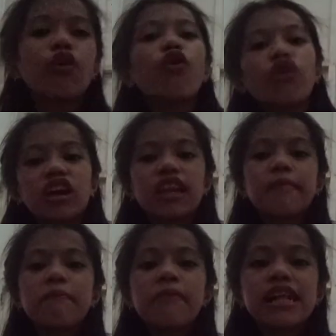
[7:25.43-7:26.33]
Cookie
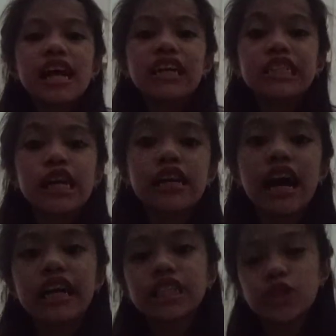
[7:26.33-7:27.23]
rin pala siya
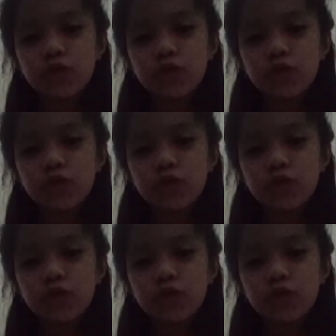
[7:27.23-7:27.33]
guys.